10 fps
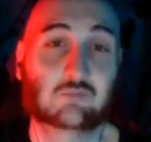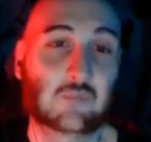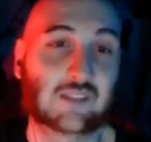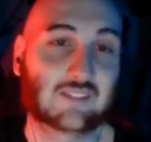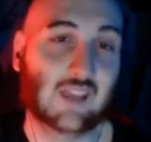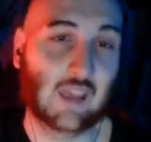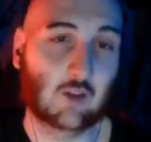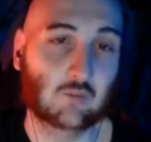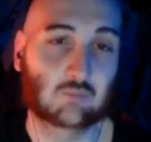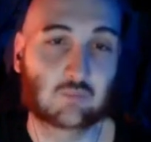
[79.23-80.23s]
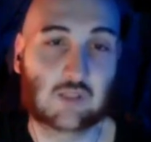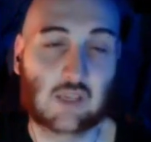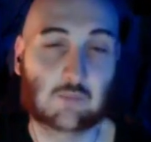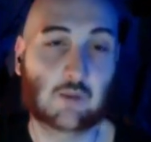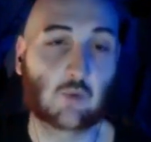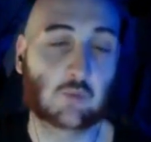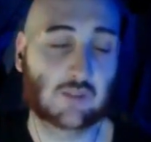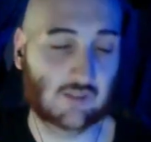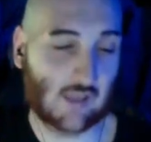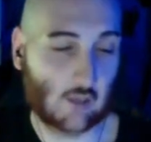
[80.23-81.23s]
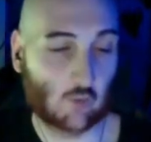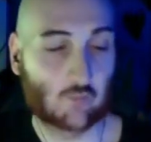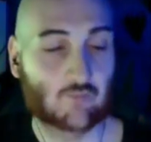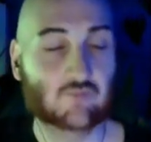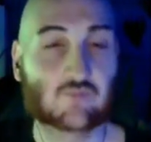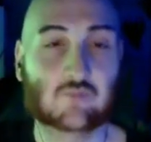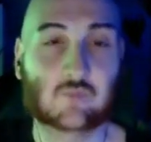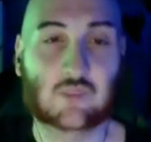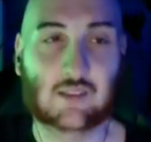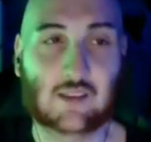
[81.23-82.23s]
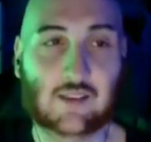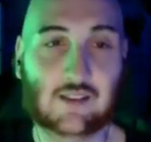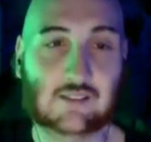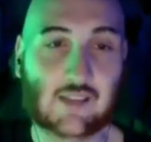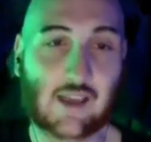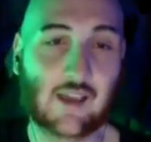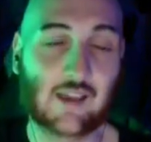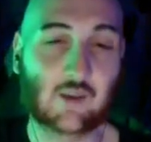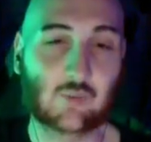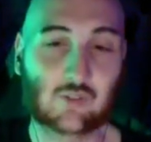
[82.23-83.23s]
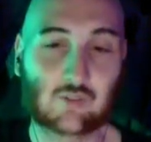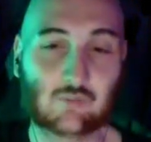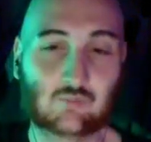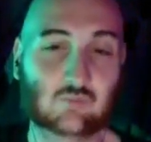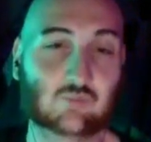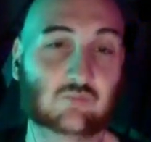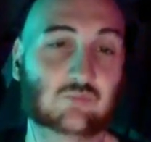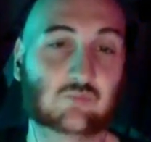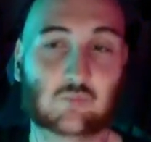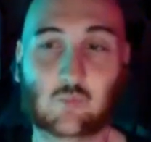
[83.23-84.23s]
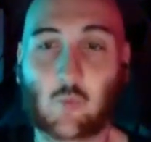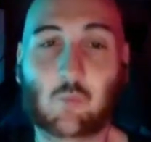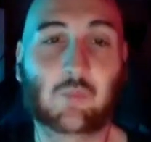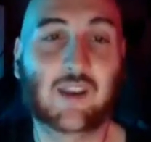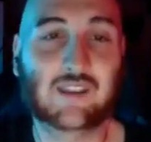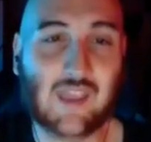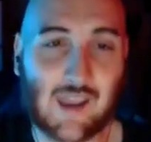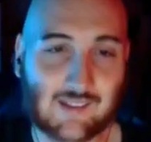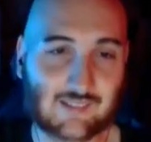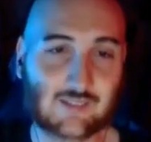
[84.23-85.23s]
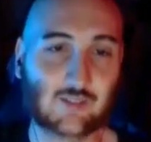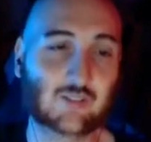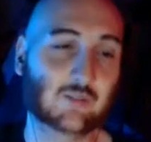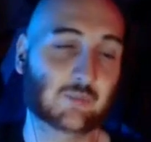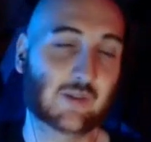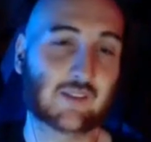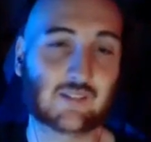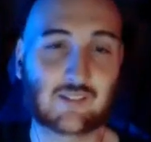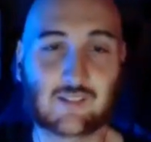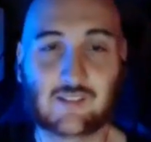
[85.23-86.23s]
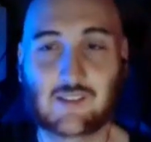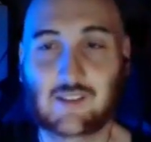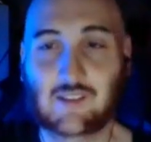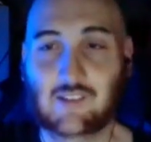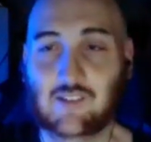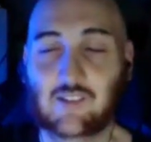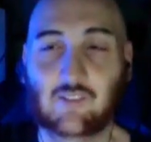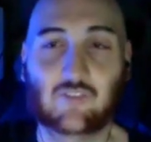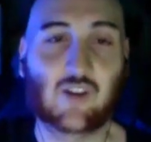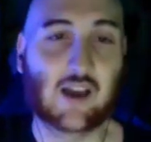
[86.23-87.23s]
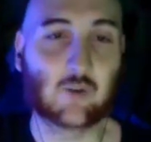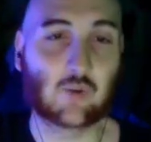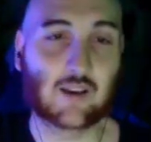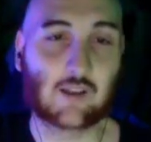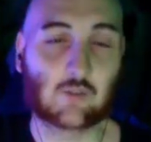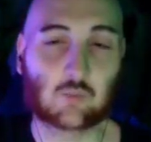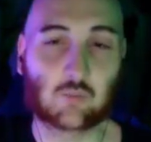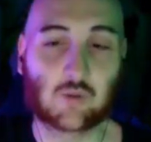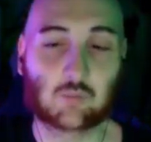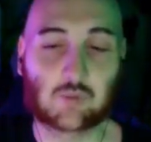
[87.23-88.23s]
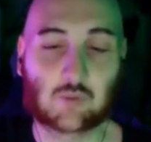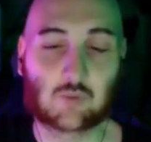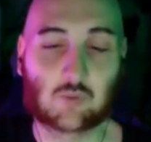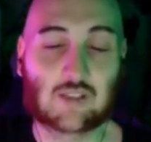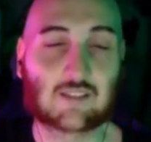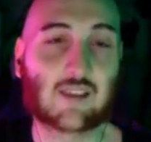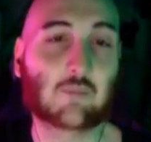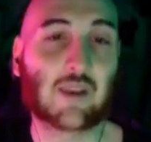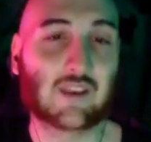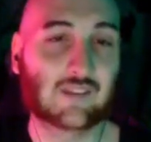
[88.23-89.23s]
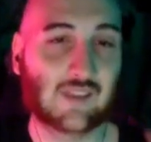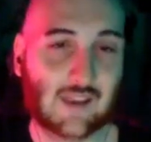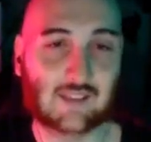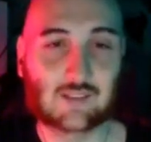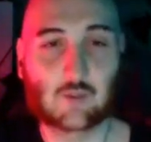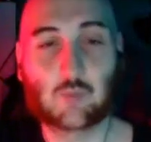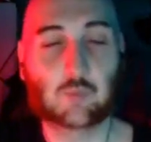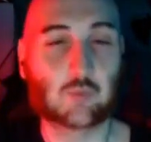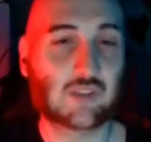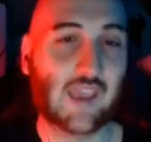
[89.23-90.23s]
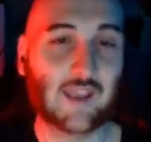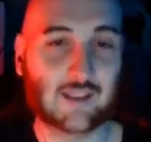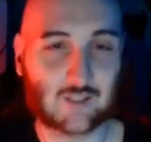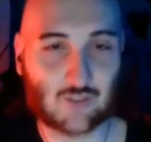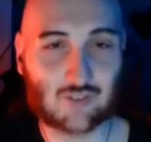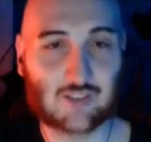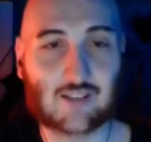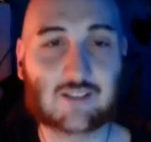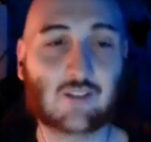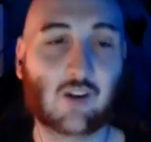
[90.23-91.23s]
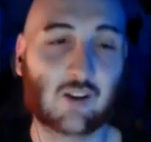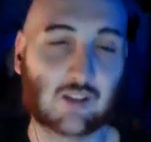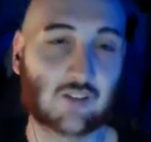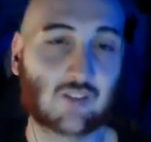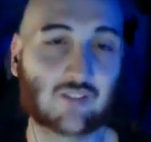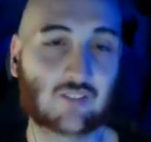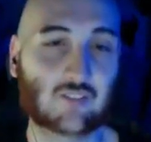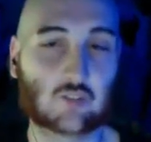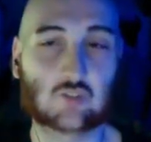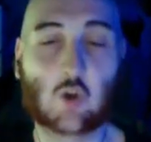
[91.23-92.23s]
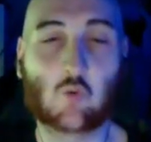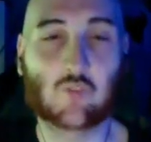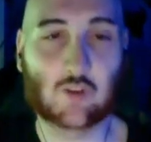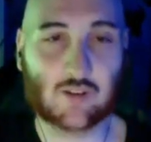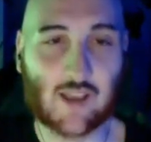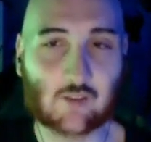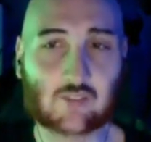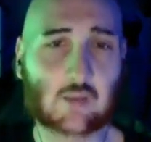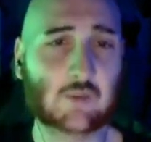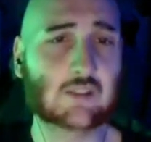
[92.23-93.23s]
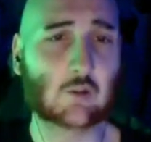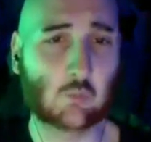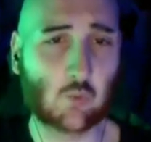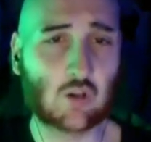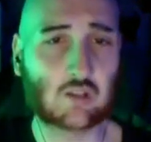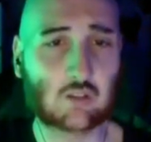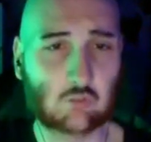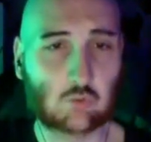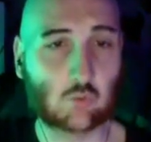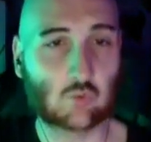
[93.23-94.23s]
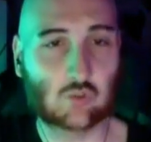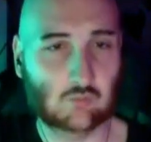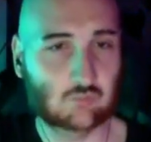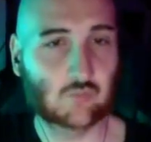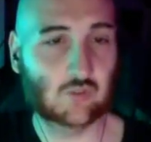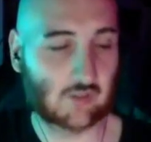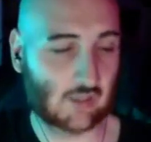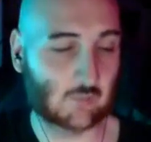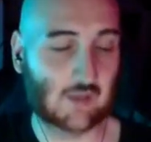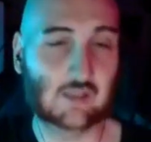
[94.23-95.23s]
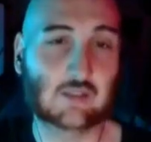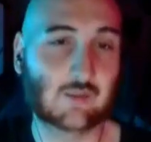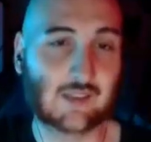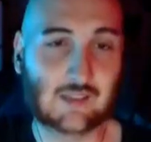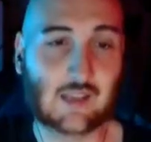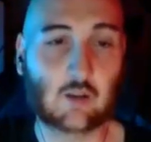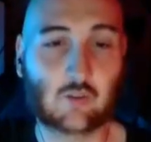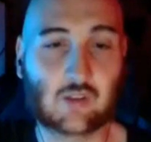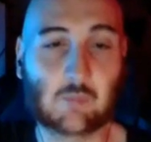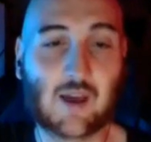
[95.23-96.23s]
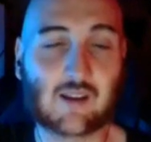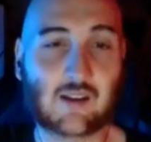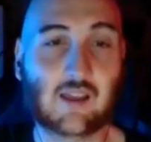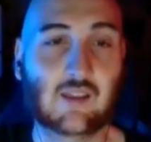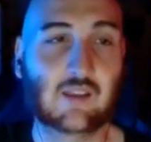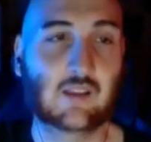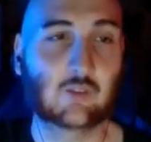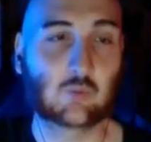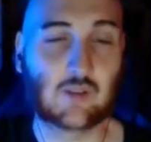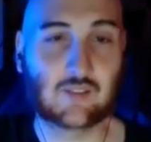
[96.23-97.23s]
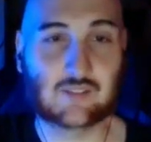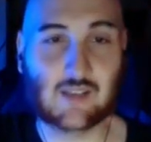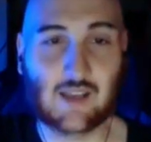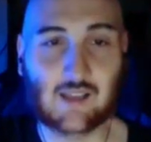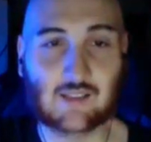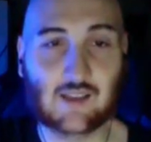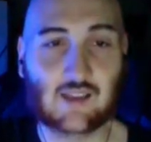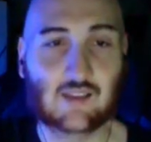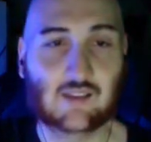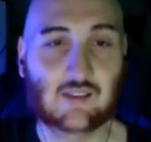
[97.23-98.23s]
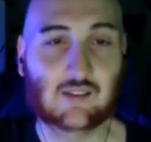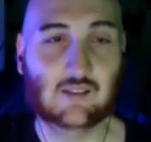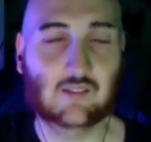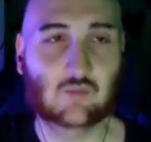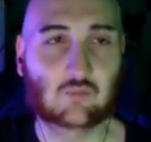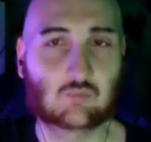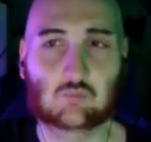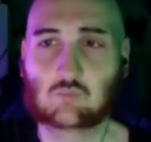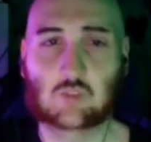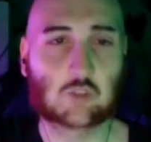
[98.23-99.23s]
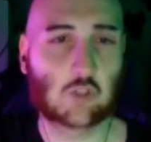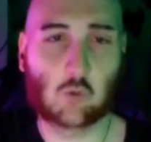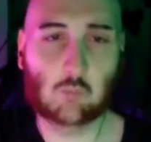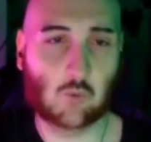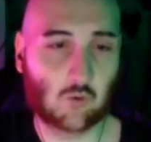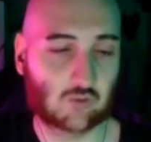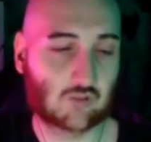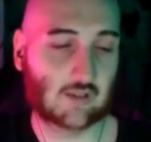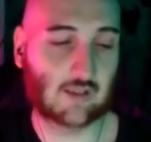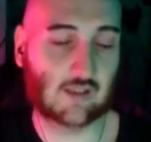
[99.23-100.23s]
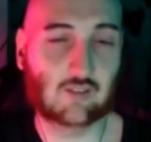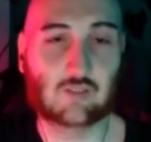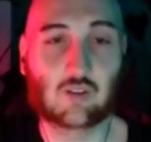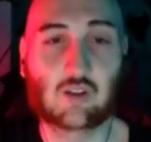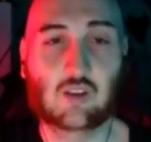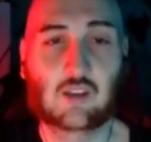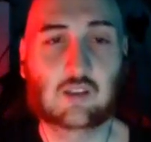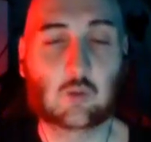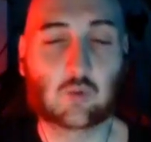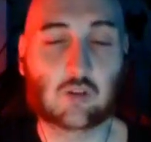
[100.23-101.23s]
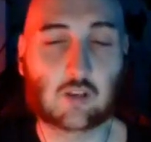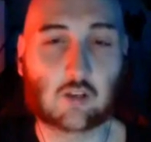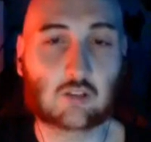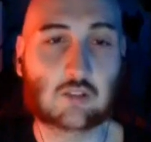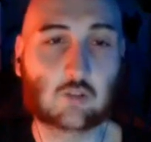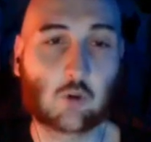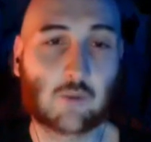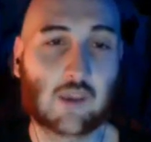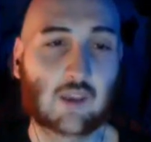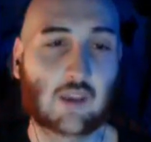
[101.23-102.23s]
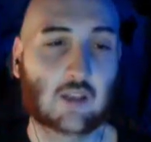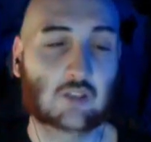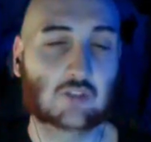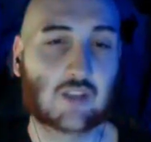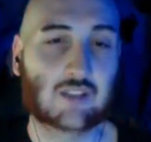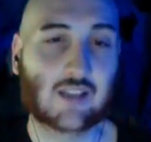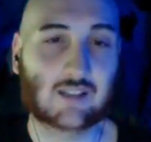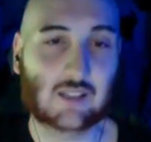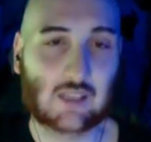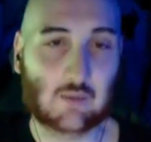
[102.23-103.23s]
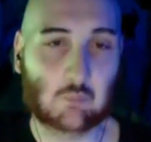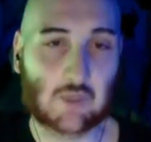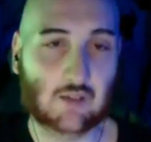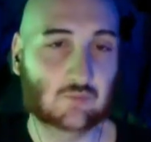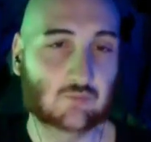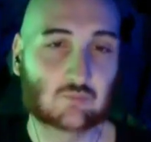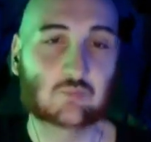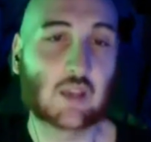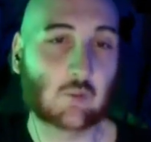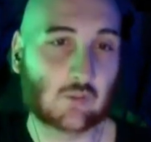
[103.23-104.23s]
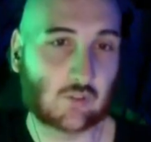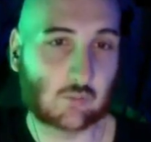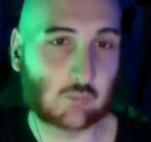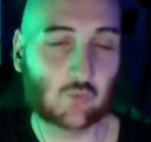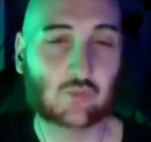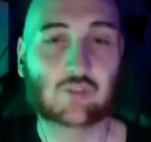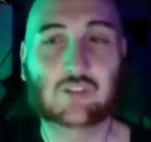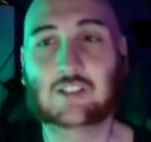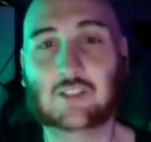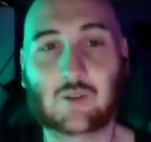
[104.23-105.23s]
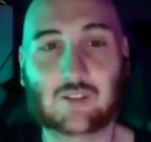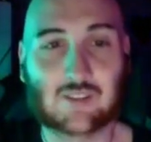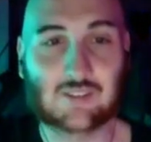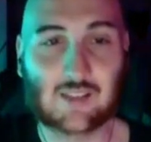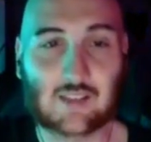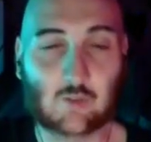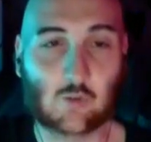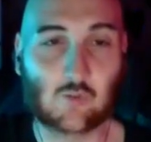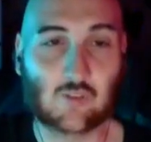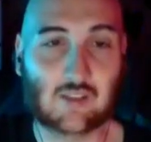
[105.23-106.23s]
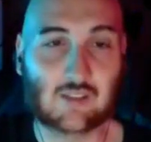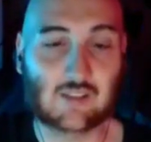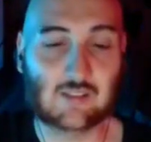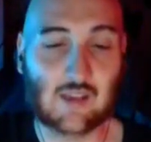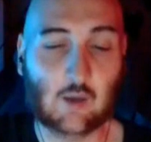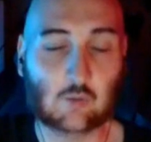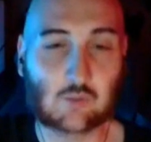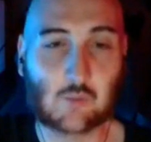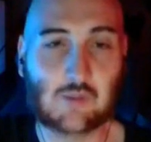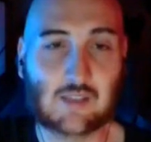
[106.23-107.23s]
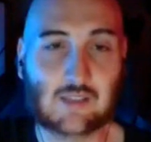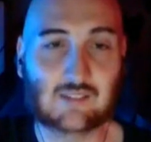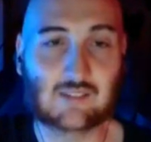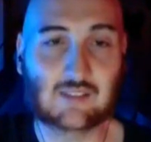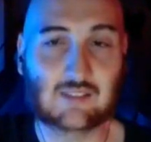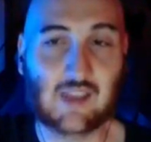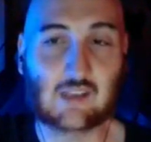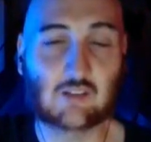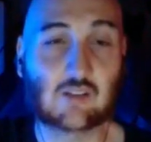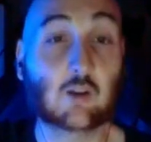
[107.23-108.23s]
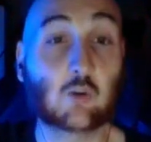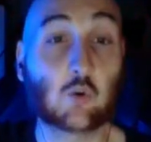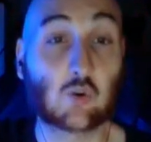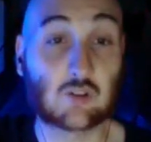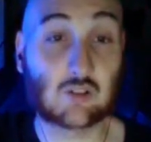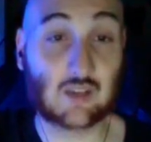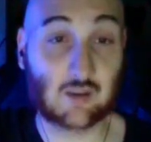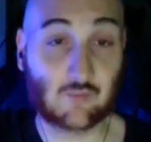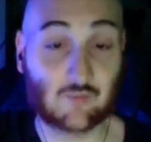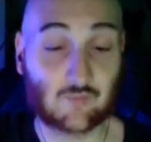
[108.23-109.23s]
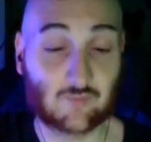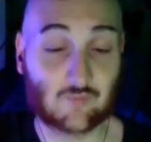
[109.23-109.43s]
mistero, chiamiamolo mistero, che in realtà è un un pretesto per fare un caso un po' più intraprendente, un po' più di action del solito. Non c'è un vero caso, stranamente non muore nessuno, stranamente perché di che cosa parla? Su una strada eh, vicino a un monte che adesso di cui non ricordo il nome, c'è tanta nebbia. Questo è il punto. E c'è questa strada dove degli automobilisti tendono a correre,